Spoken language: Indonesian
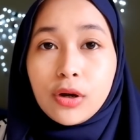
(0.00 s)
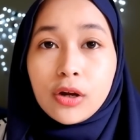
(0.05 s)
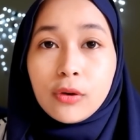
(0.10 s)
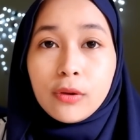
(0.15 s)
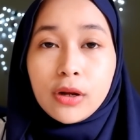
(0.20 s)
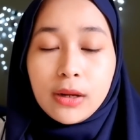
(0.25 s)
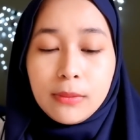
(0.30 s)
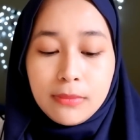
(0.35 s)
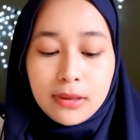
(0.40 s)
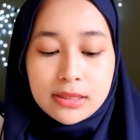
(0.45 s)

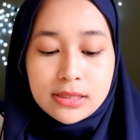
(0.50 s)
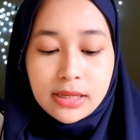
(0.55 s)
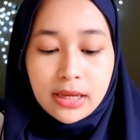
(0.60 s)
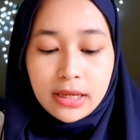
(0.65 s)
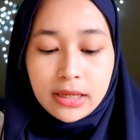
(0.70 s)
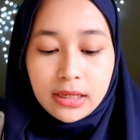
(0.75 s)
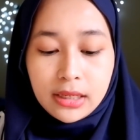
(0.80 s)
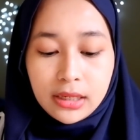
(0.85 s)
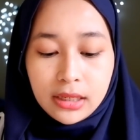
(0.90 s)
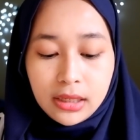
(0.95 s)
warna-warna base
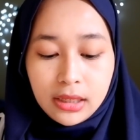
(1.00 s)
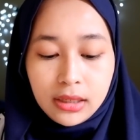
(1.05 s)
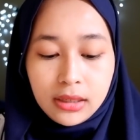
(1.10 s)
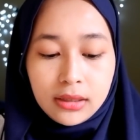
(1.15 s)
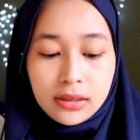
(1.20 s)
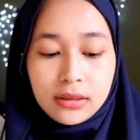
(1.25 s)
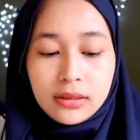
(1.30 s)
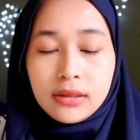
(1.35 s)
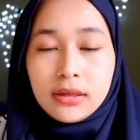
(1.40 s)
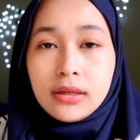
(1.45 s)
kayak gini
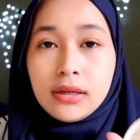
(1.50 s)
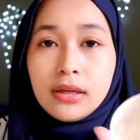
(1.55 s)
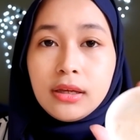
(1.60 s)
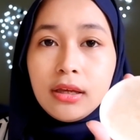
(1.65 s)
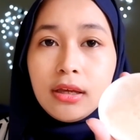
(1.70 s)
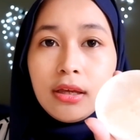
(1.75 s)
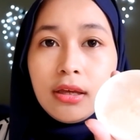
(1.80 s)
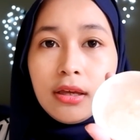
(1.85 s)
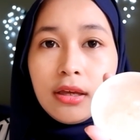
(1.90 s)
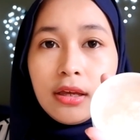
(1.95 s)

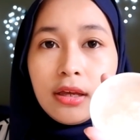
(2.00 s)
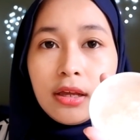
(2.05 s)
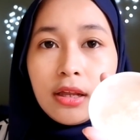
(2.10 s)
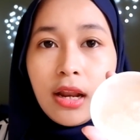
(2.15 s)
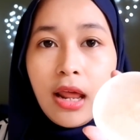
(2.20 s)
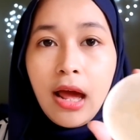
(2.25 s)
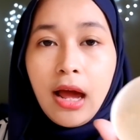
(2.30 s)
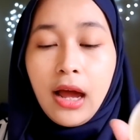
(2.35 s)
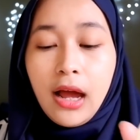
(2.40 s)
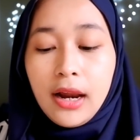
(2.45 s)

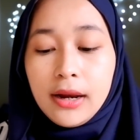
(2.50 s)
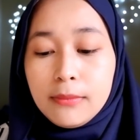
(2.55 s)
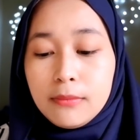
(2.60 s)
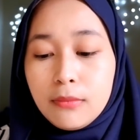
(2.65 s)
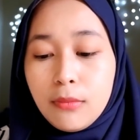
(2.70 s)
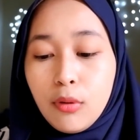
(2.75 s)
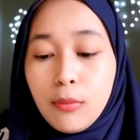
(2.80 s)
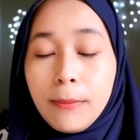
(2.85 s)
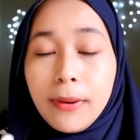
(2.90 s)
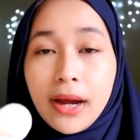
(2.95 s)
nah kalian
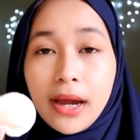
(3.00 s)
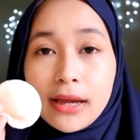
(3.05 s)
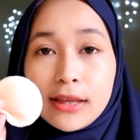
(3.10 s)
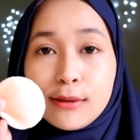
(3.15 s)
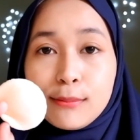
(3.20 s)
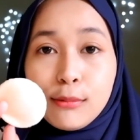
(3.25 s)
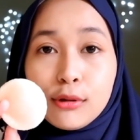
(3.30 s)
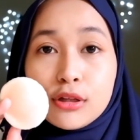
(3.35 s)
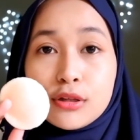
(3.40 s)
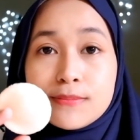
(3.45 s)
mau pakai
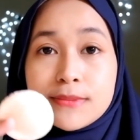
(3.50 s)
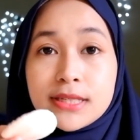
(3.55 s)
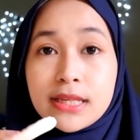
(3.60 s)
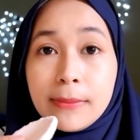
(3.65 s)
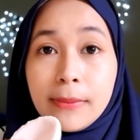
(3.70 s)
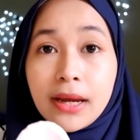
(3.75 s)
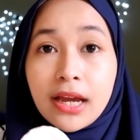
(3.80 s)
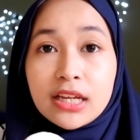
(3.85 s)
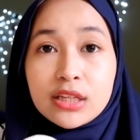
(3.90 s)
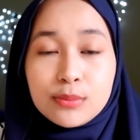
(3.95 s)
spons bisa
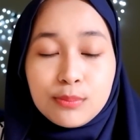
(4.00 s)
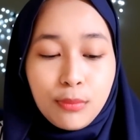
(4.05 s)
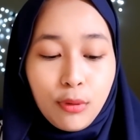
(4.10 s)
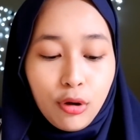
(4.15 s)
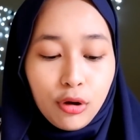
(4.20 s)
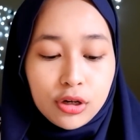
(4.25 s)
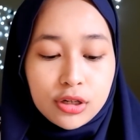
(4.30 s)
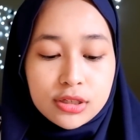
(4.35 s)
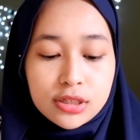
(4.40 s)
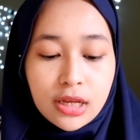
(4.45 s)
pakai
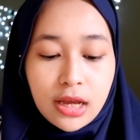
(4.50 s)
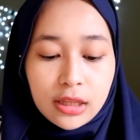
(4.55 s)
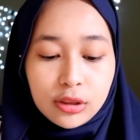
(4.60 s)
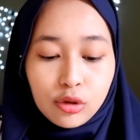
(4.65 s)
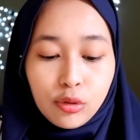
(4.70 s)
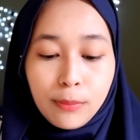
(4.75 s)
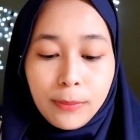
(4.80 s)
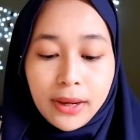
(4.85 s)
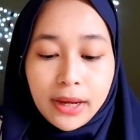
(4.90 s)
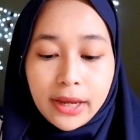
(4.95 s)
spons
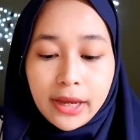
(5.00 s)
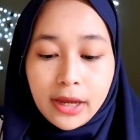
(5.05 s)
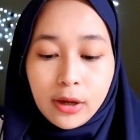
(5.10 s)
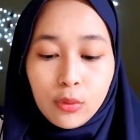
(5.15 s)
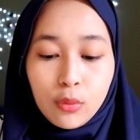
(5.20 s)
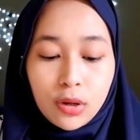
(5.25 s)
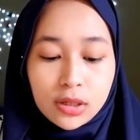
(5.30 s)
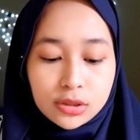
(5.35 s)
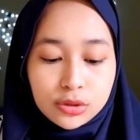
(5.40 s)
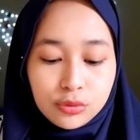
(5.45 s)
atau pakai
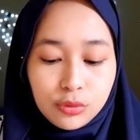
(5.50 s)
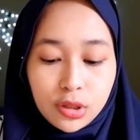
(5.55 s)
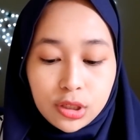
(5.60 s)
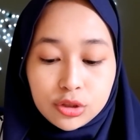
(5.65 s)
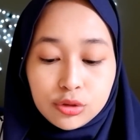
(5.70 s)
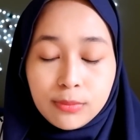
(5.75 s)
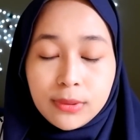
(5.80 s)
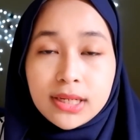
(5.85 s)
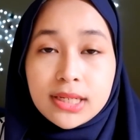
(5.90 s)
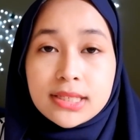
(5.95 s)
kuas juga
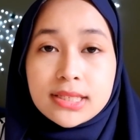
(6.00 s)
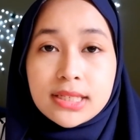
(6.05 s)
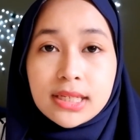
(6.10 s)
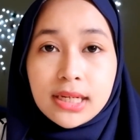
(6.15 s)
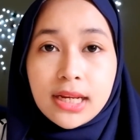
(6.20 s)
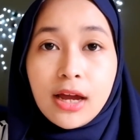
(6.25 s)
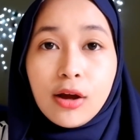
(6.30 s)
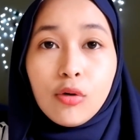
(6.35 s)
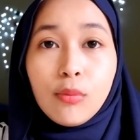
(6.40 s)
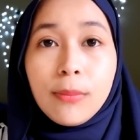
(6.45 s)
cuman di
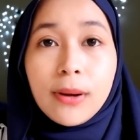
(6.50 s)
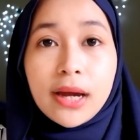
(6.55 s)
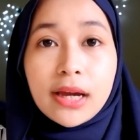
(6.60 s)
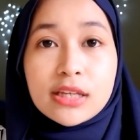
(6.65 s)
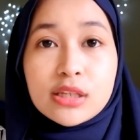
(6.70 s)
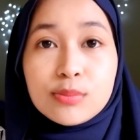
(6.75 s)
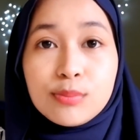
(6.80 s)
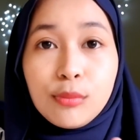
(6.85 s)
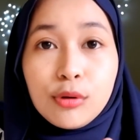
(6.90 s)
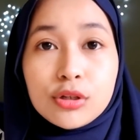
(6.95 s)
sini aku pakai
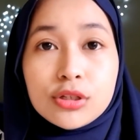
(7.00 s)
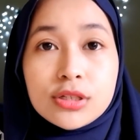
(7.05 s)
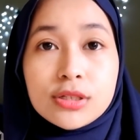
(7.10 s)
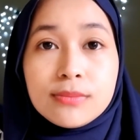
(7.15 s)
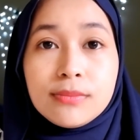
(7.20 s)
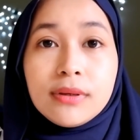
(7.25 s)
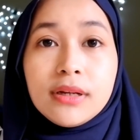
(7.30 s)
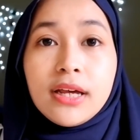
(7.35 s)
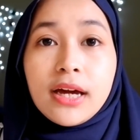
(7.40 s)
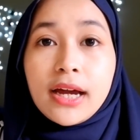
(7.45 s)
spons
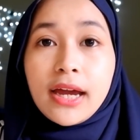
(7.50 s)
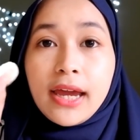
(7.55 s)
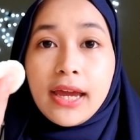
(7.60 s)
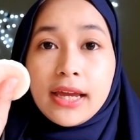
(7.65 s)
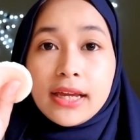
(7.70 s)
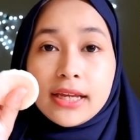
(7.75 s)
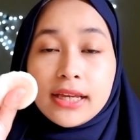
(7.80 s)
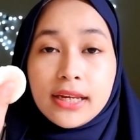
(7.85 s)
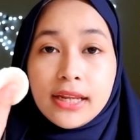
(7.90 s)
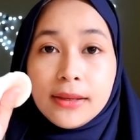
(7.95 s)
bedak
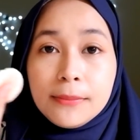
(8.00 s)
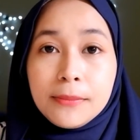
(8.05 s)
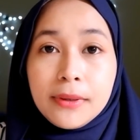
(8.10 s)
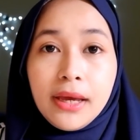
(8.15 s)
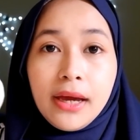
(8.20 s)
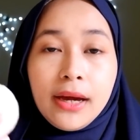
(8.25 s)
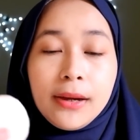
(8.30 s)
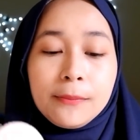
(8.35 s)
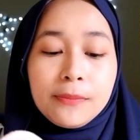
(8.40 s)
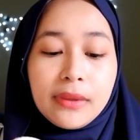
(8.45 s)
kayak gini
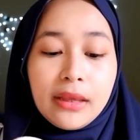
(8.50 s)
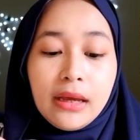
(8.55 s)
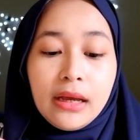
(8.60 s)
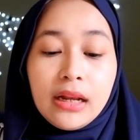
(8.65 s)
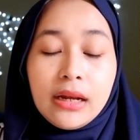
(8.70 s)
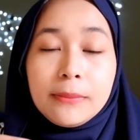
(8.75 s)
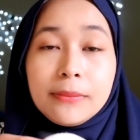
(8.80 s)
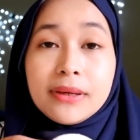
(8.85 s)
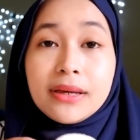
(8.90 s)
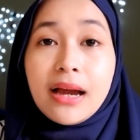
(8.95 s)
biar
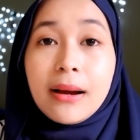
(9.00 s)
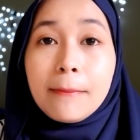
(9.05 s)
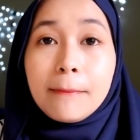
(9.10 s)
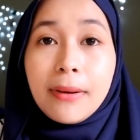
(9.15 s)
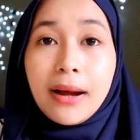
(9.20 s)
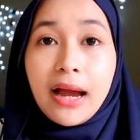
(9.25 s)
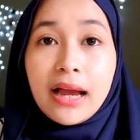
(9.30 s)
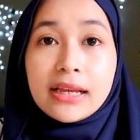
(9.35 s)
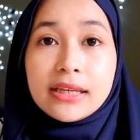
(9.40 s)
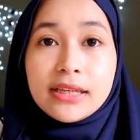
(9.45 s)
lebih
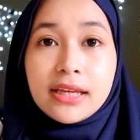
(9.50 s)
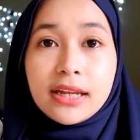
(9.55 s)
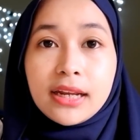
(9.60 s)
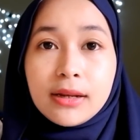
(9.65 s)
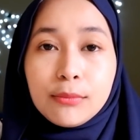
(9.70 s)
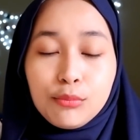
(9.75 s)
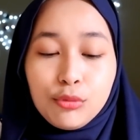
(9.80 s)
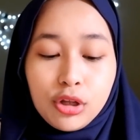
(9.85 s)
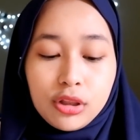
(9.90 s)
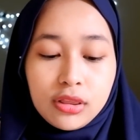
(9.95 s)
gampang aja
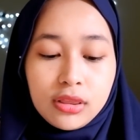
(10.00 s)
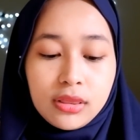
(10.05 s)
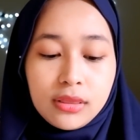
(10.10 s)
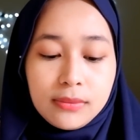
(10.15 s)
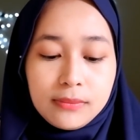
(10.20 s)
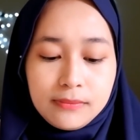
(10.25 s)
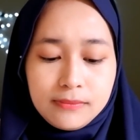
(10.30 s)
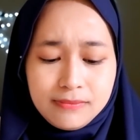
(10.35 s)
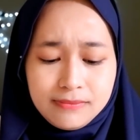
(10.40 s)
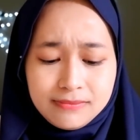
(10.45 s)
buat
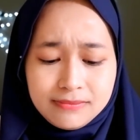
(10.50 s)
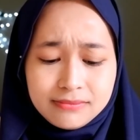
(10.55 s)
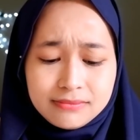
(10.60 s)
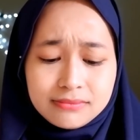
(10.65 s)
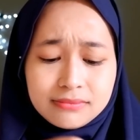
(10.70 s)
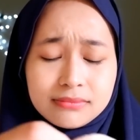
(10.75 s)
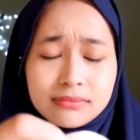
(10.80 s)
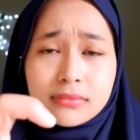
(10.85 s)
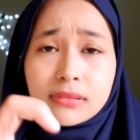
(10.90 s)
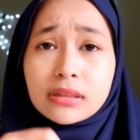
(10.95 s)

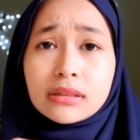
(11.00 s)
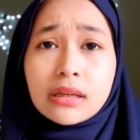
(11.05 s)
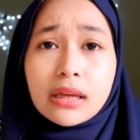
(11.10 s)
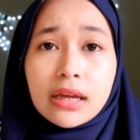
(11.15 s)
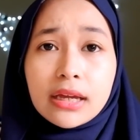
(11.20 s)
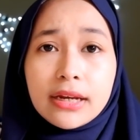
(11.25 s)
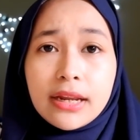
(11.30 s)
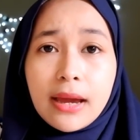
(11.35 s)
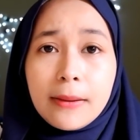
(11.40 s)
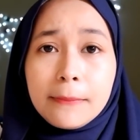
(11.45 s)

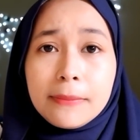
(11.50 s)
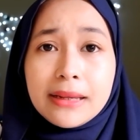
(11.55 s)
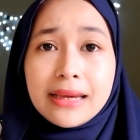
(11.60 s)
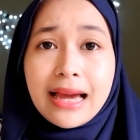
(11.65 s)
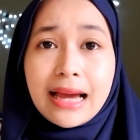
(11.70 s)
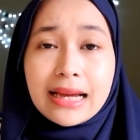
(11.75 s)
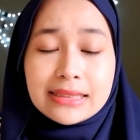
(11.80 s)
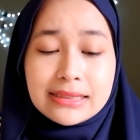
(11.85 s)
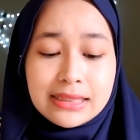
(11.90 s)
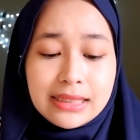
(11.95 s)

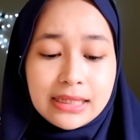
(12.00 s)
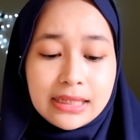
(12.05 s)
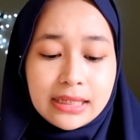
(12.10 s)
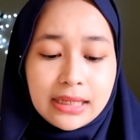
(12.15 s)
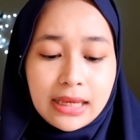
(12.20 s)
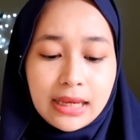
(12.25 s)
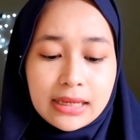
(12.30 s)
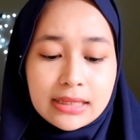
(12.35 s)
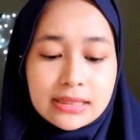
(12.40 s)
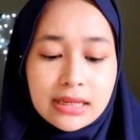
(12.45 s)

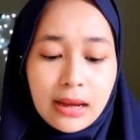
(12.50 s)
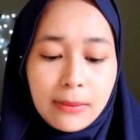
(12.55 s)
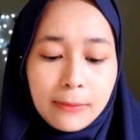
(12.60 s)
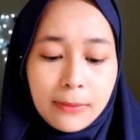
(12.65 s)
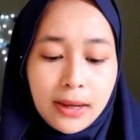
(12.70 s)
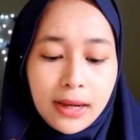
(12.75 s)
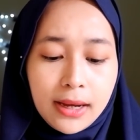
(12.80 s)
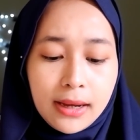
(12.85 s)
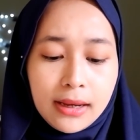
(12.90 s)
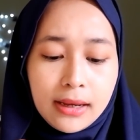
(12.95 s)
diaplikasiinnya
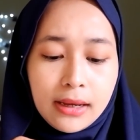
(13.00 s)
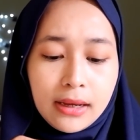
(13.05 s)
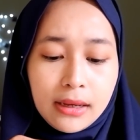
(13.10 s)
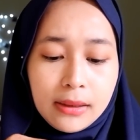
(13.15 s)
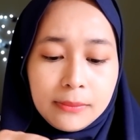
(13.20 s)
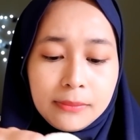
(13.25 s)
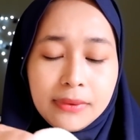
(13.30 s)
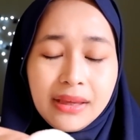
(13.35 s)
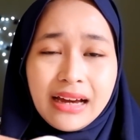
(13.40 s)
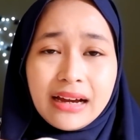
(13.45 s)
sama
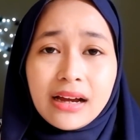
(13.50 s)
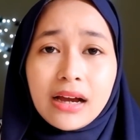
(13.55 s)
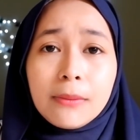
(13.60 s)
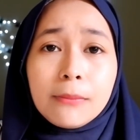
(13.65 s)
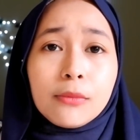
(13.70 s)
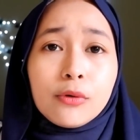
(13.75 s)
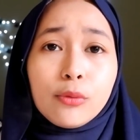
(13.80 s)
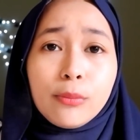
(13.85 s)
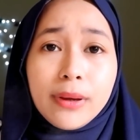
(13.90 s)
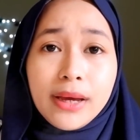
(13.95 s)
biar gak
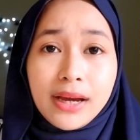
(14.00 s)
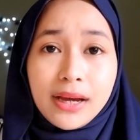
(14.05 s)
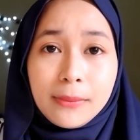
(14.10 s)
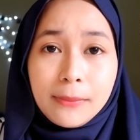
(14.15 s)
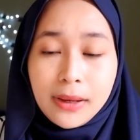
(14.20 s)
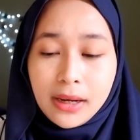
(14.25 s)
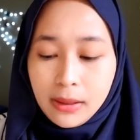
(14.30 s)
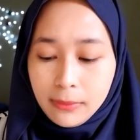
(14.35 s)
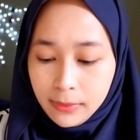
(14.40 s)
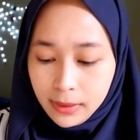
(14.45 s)
meluber
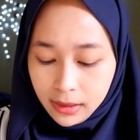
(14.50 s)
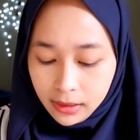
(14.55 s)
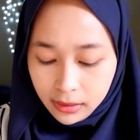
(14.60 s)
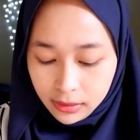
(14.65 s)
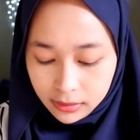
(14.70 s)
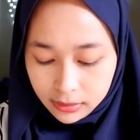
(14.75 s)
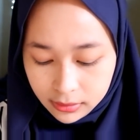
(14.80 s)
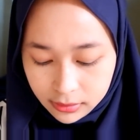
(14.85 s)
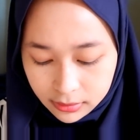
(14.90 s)
kemana-mana